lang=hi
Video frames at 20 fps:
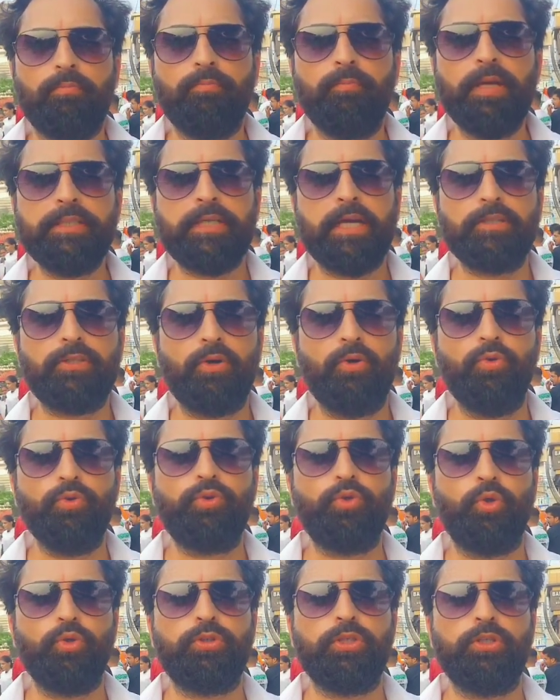मैं चाहता हूँ
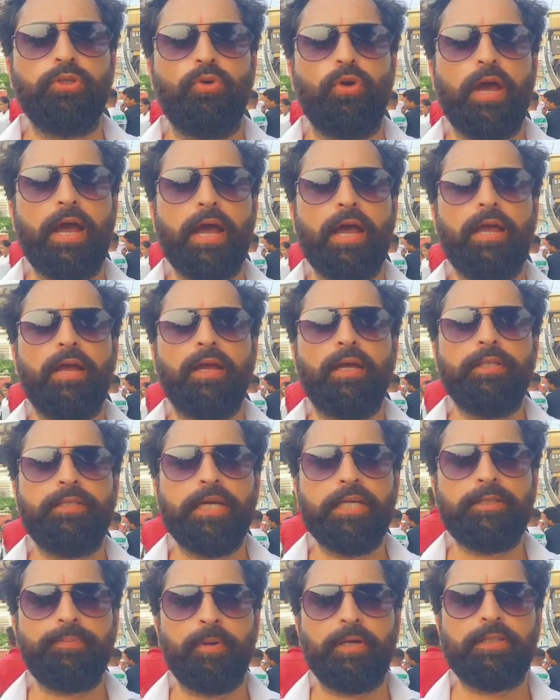यूथ जो है कि
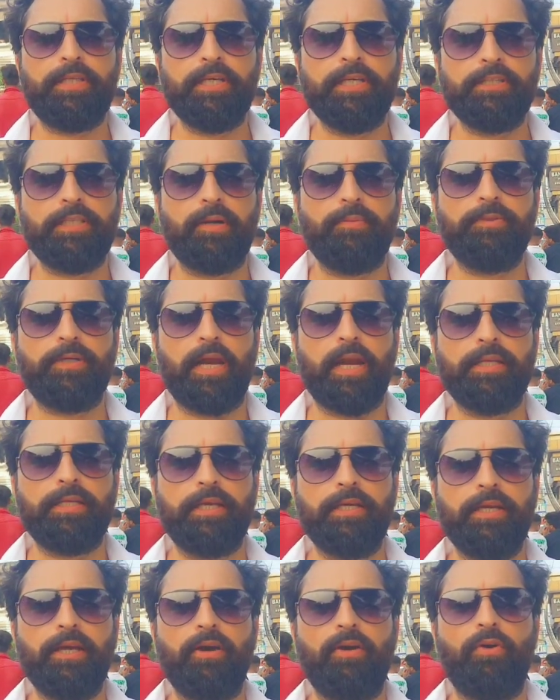देशभक्ति की तरफ जाना
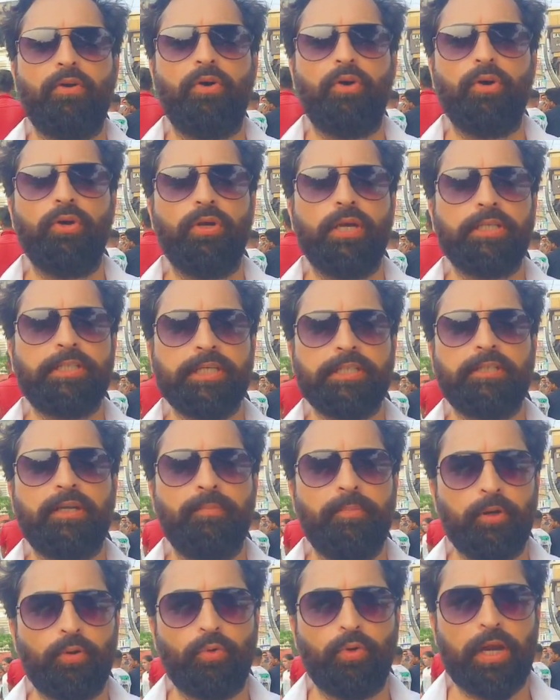चाहिए और नशे की
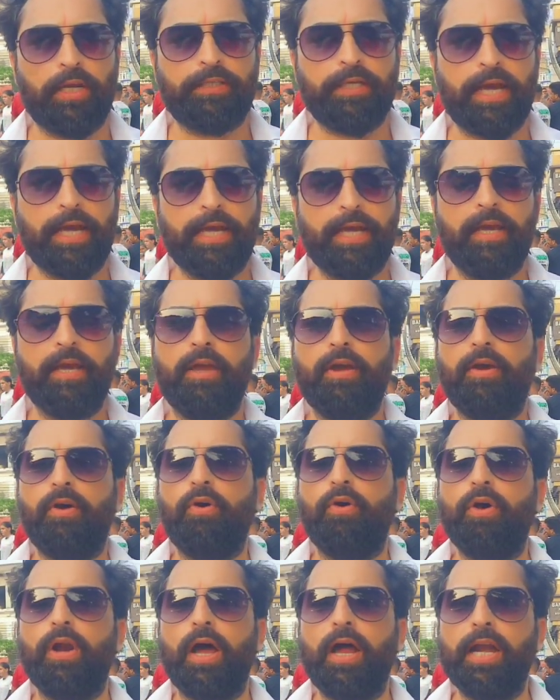तरफ बिल्कुल ना जाए
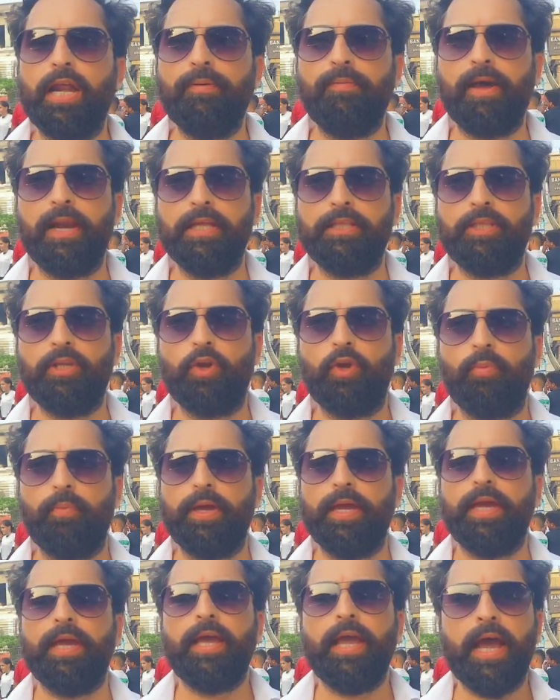और आने वाले दिनों
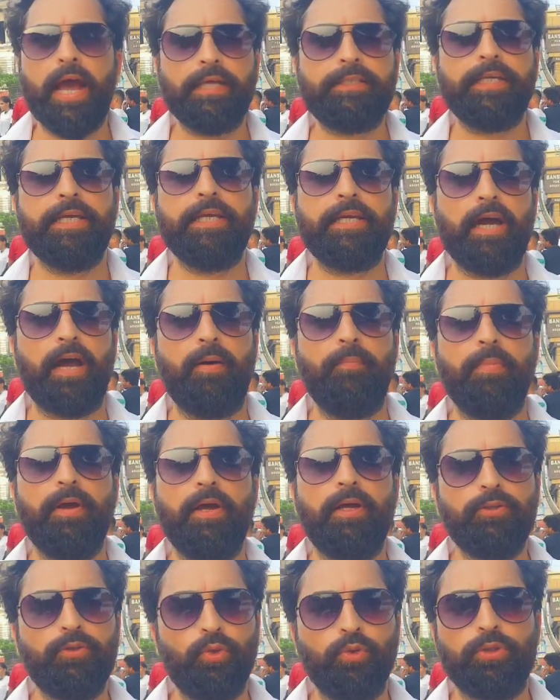में ऐसे ही काम
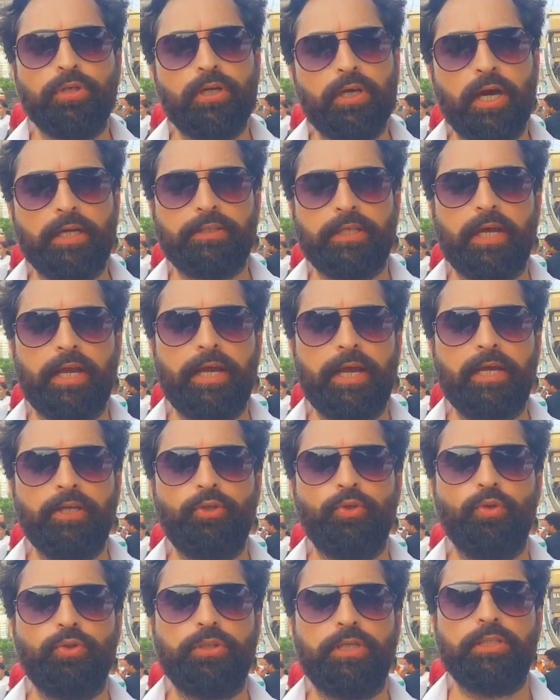यूथ करता रहे
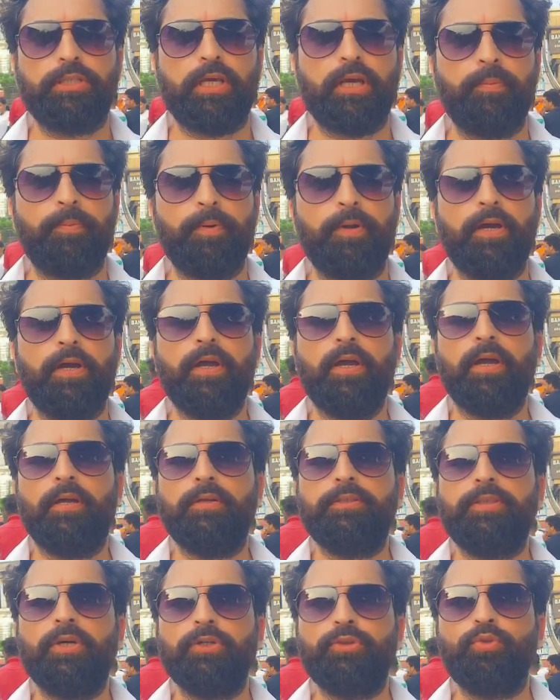यूथ की तरफ
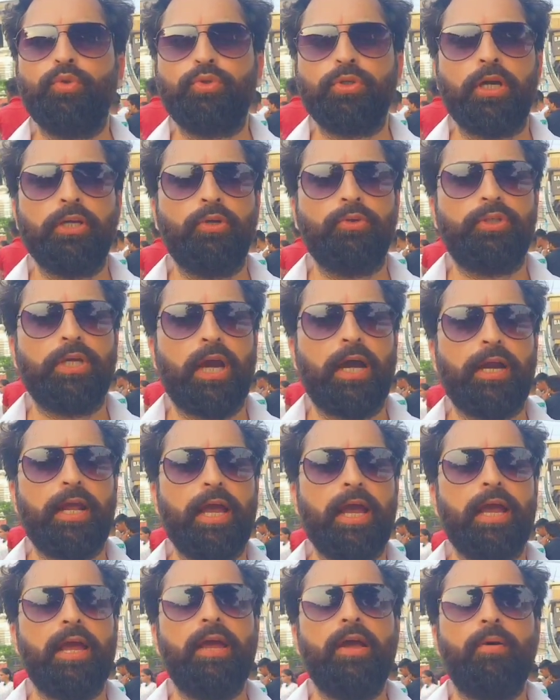जो यूथ का जो ध्यान
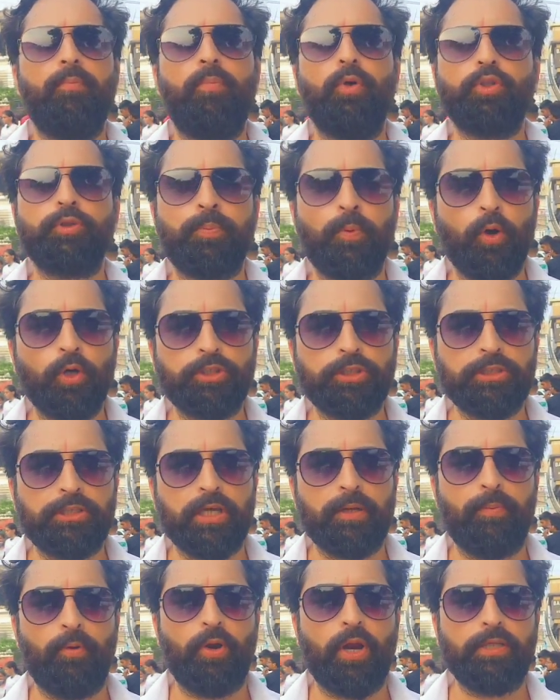है वो स्पोर्ट्स की
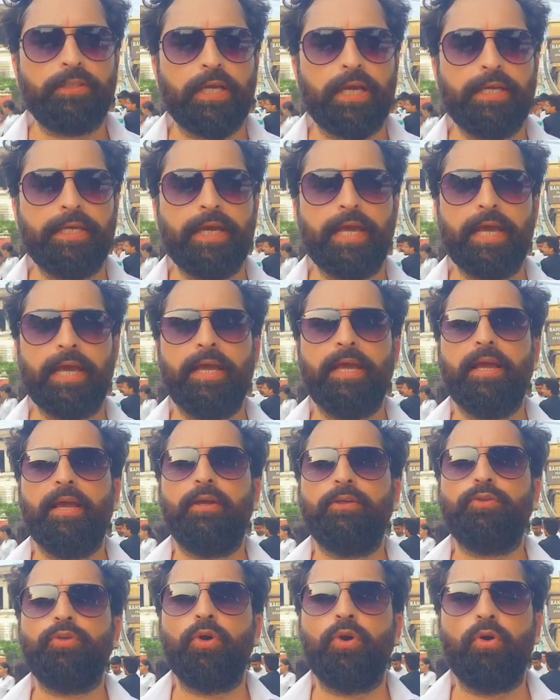तरफ होना चाहिए
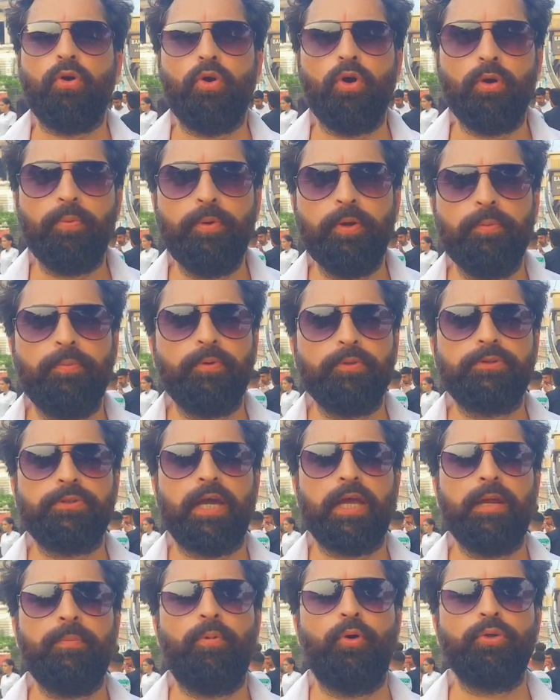जो और भी
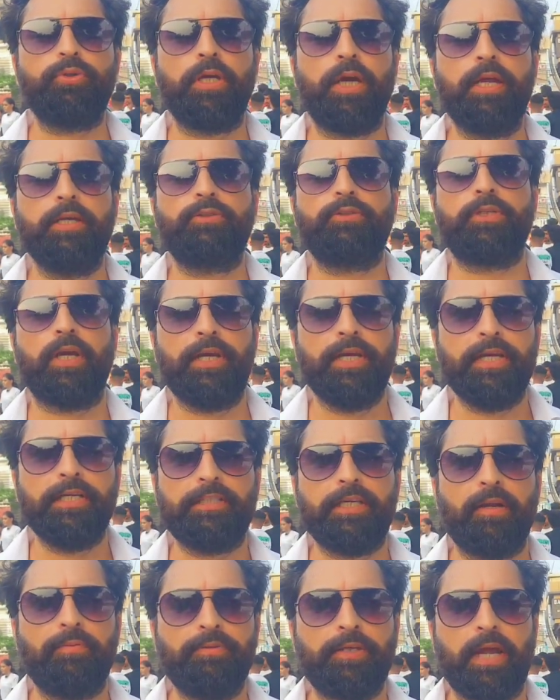सारे बहुत सारे स्टडी की
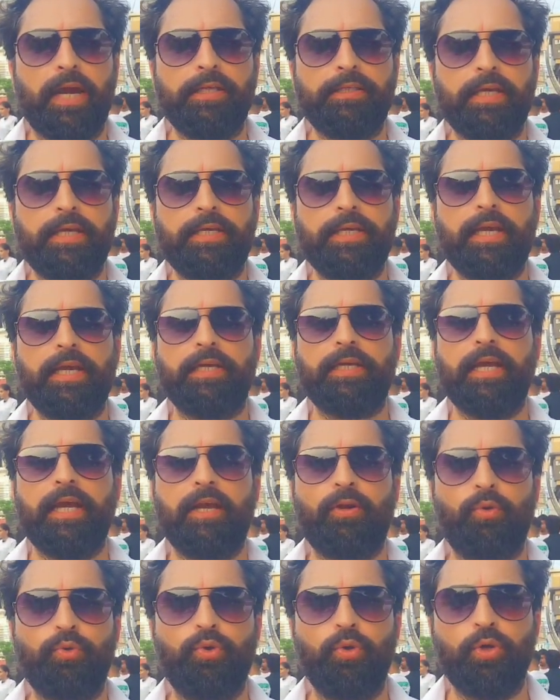तरफ जाना चाहिए
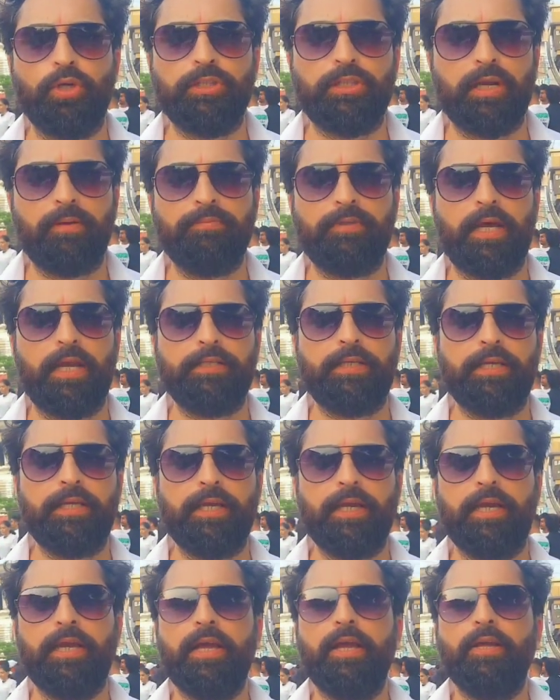खेल कूदों की तरफ जाना
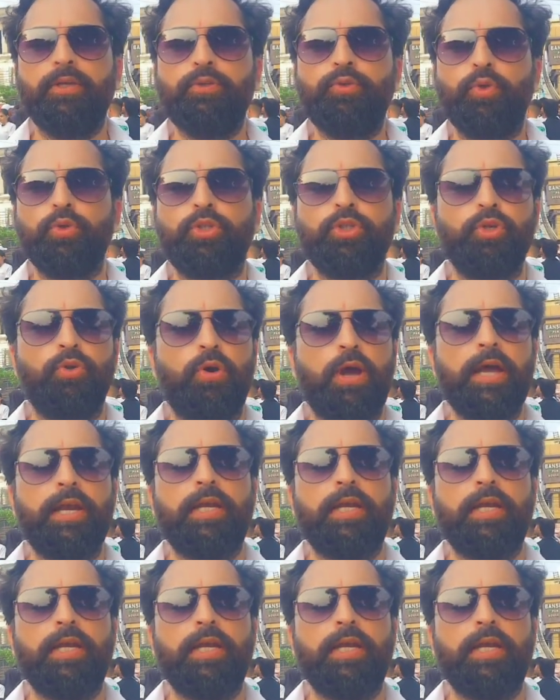चाहिए यूथ जो है